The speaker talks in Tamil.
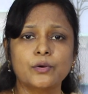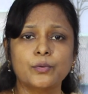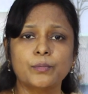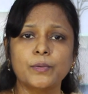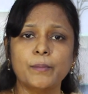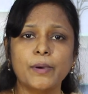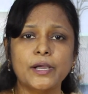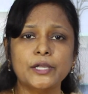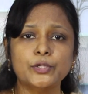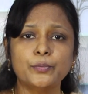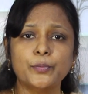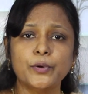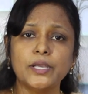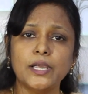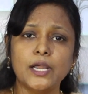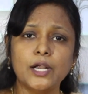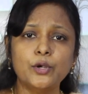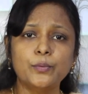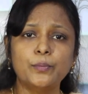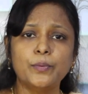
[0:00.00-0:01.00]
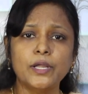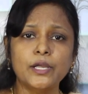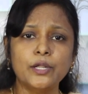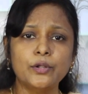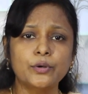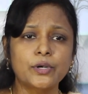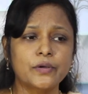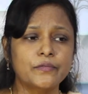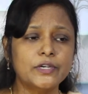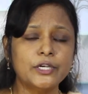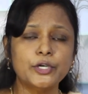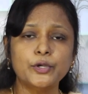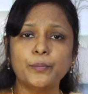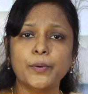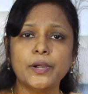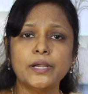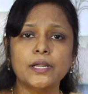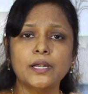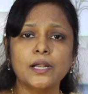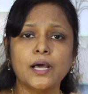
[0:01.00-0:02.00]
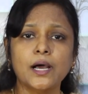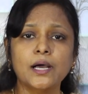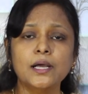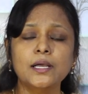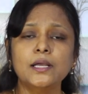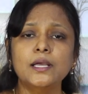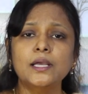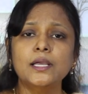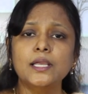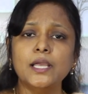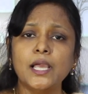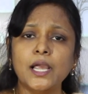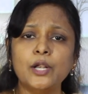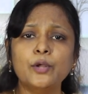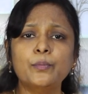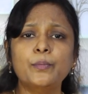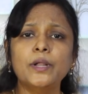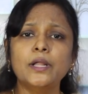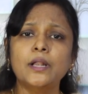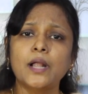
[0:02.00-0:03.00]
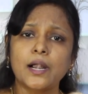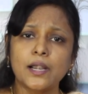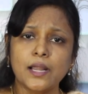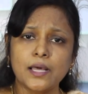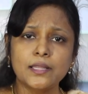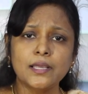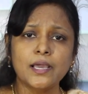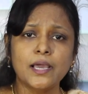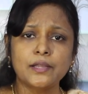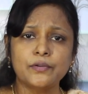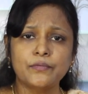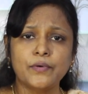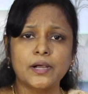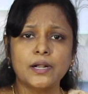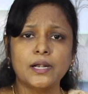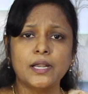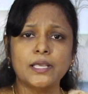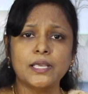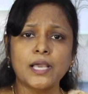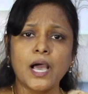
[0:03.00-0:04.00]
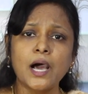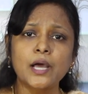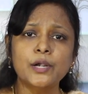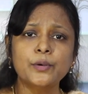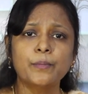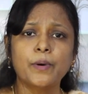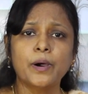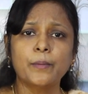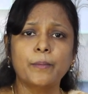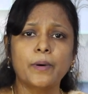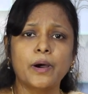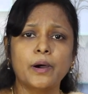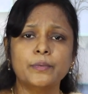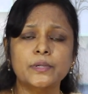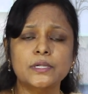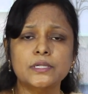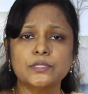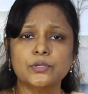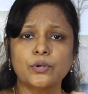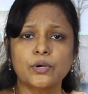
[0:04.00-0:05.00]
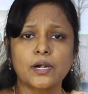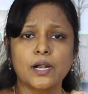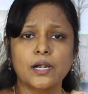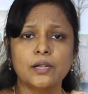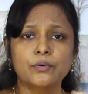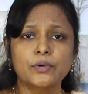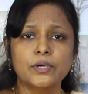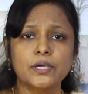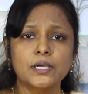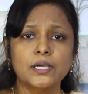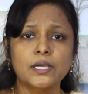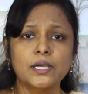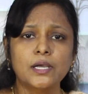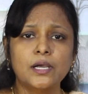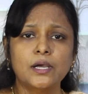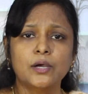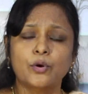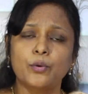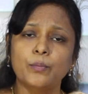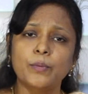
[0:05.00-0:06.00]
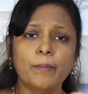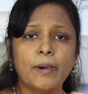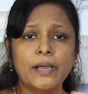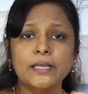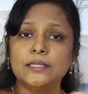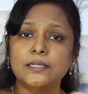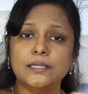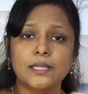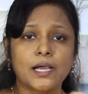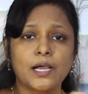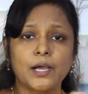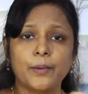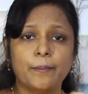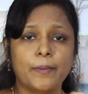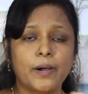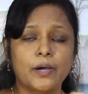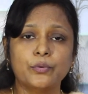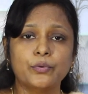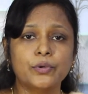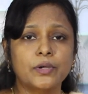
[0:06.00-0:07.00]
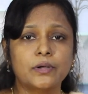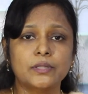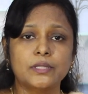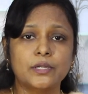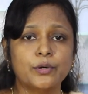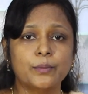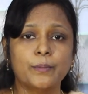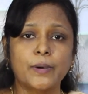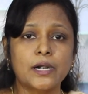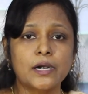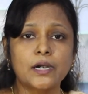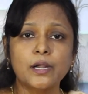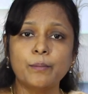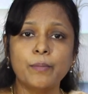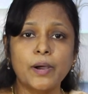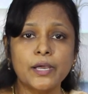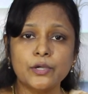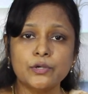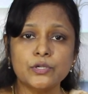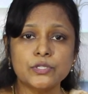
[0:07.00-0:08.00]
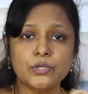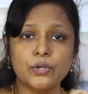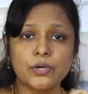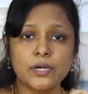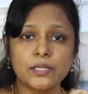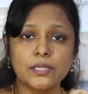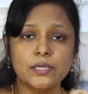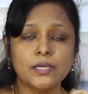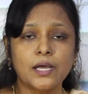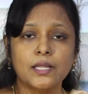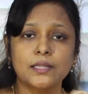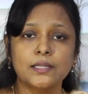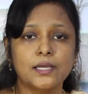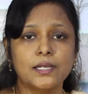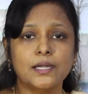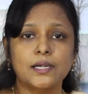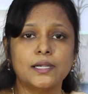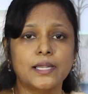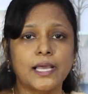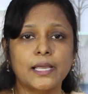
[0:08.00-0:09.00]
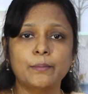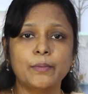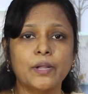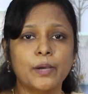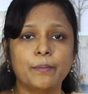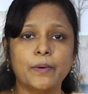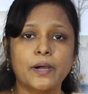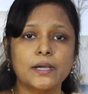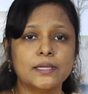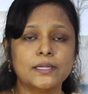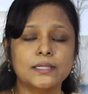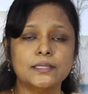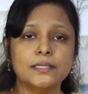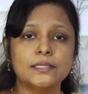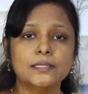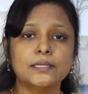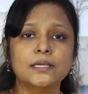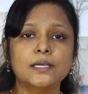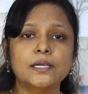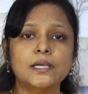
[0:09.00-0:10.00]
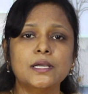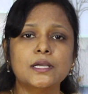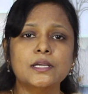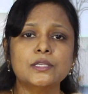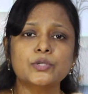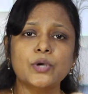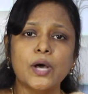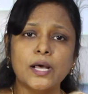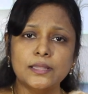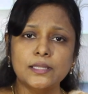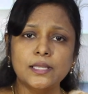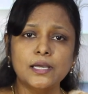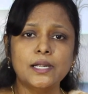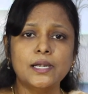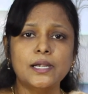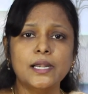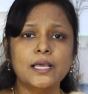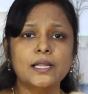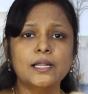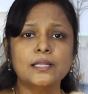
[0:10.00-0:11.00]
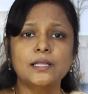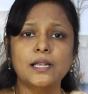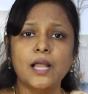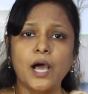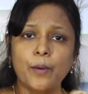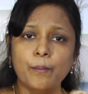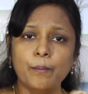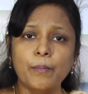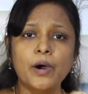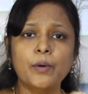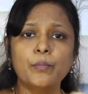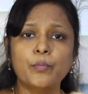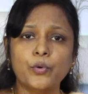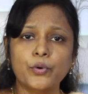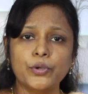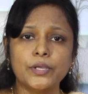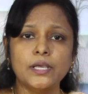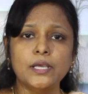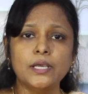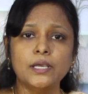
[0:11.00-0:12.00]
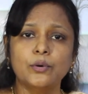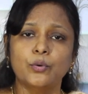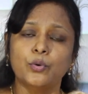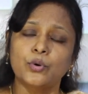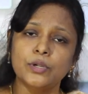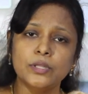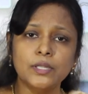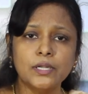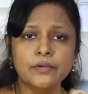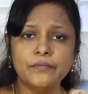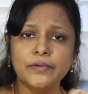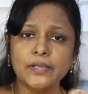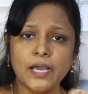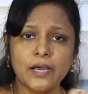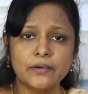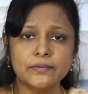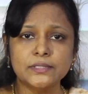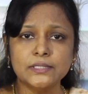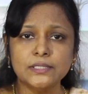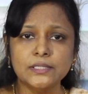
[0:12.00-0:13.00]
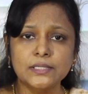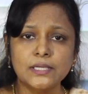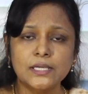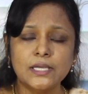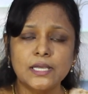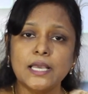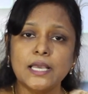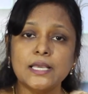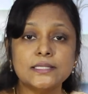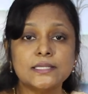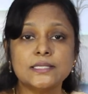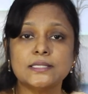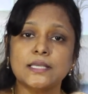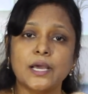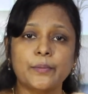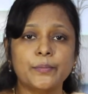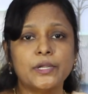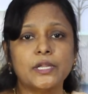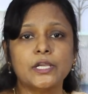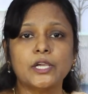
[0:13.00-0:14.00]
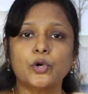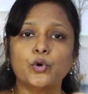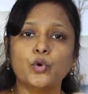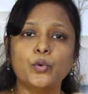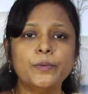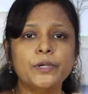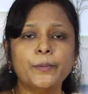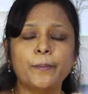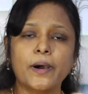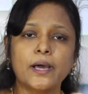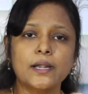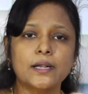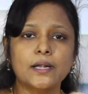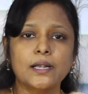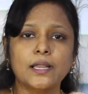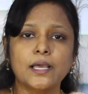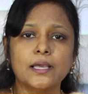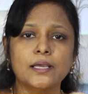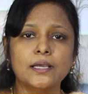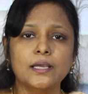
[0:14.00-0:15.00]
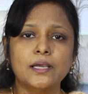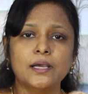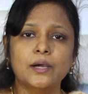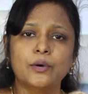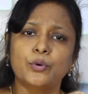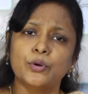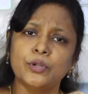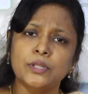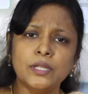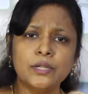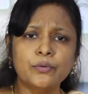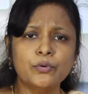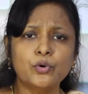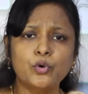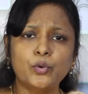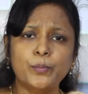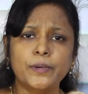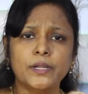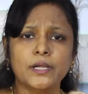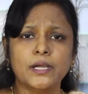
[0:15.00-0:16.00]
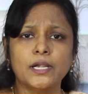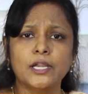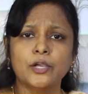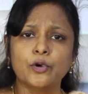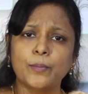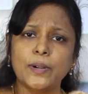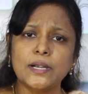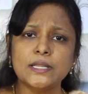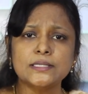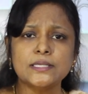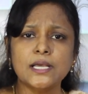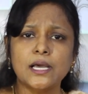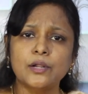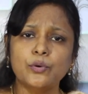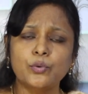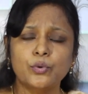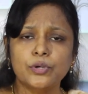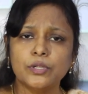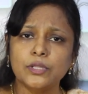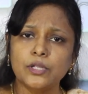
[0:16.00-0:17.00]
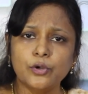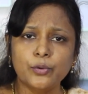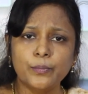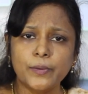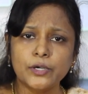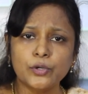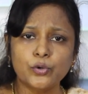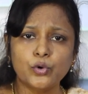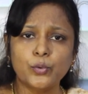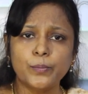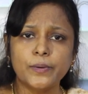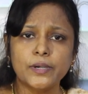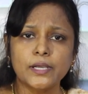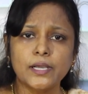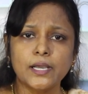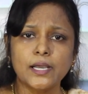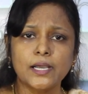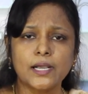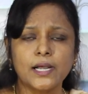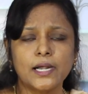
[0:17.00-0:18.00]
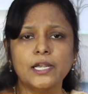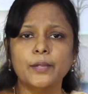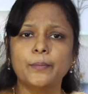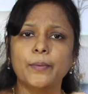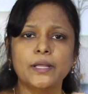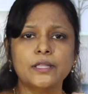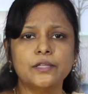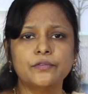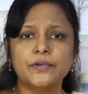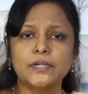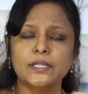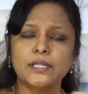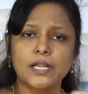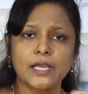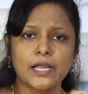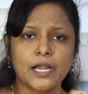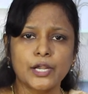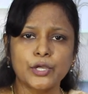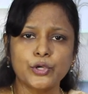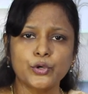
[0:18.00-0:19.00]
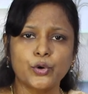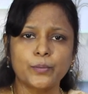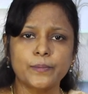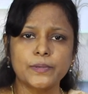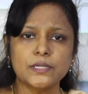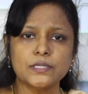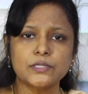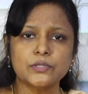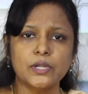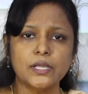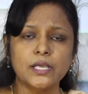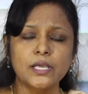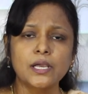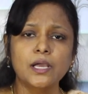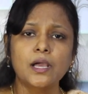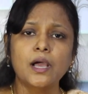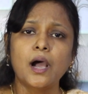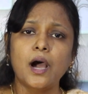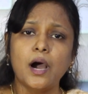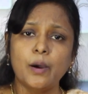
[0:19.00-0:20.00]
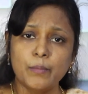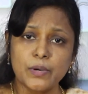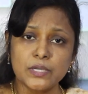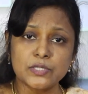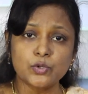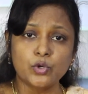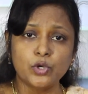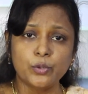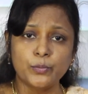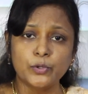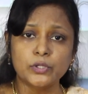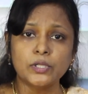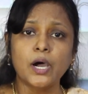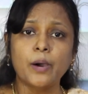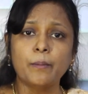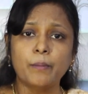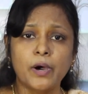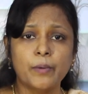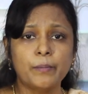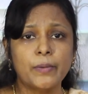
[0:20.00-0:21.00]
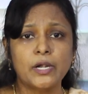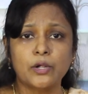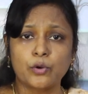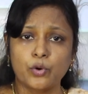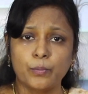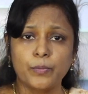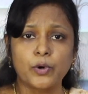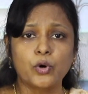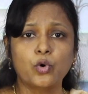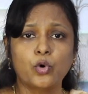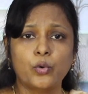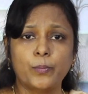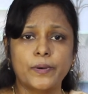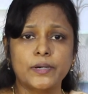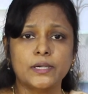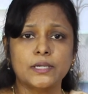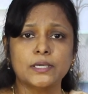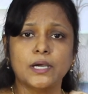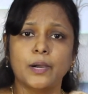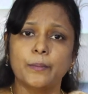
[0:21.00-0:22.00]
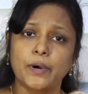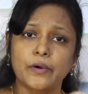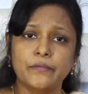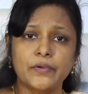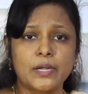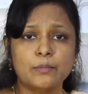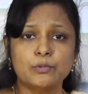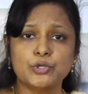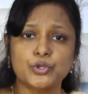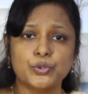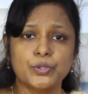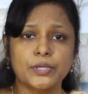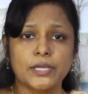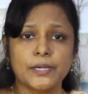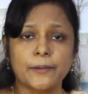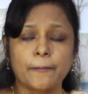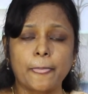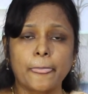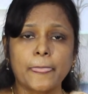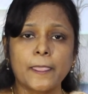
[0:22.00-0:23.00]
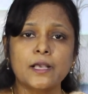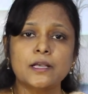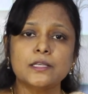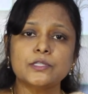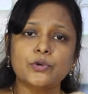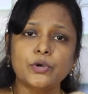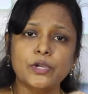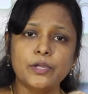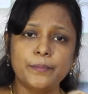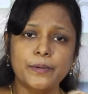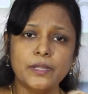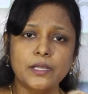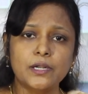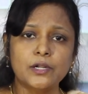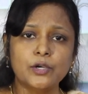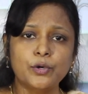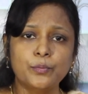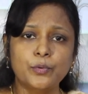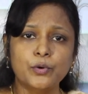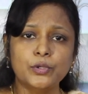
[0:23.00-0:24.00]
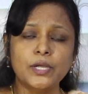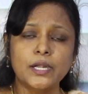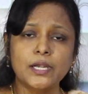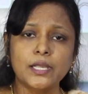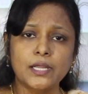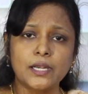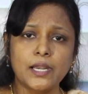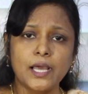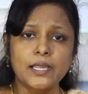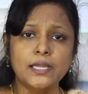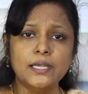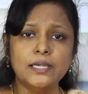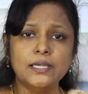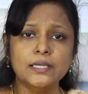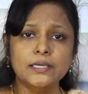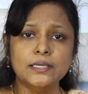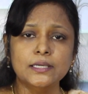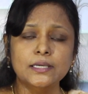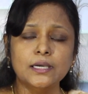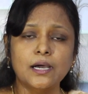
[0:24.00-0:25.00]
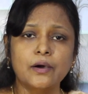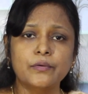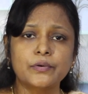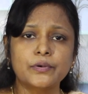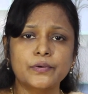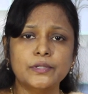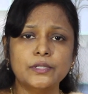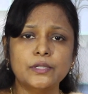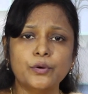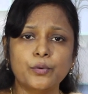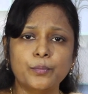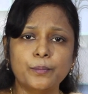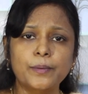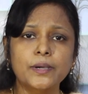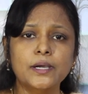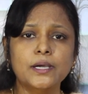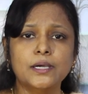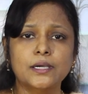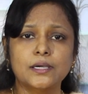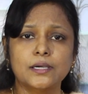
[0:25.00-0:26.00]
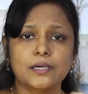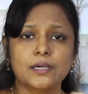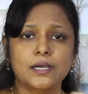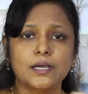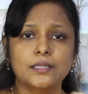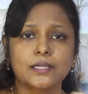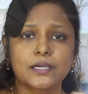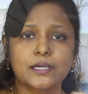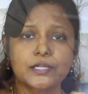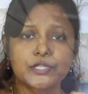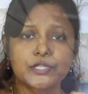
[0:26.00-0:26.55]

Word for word: ரொம்ப பயந்து போய் ஏழு பிள்ளைகளை உன்னை விட்டுட்டு போயிட்டேன்னா ஏழு பிள்ளைகள் அனாதை ஆயிடுவாங்களே யாரு பாப்பா அப்படின்னு சொல்கிற அளவுக்கு ரொம்ப பயந்துட்டாங்க அப்பா தன்னோட மரண பயம்னு சொல்கிறது அந்த டைமில் அப்பாவுக்கு இருந்தது ஸோ அந்த நேரத்தில் அம்மா போய் ஒரு தடவையாவது ஏசுசாமி நீங்கள் கூப்பிட்டு பாருங்களேன் ஒரு தடவை கூப்பிடுங்க நீங்கள் மனசார ஒரு தடவை மட்டும் கூப்பிடுங்க கண்டிப்பாக அந்த விடுதலை கிடைக்கும் அப்படின்னு சொல்லி அம்மா சொல்லும்போது அம்மா மேலே ரொம்ப கோவப்பட்டு அம்மாவே அனுப்பிச்சு விட்டார் ஸோ இப்படி இருக்கும்போது அன்றைக்கி நைட்டு அவர் வந்து ரொம்ப அந்த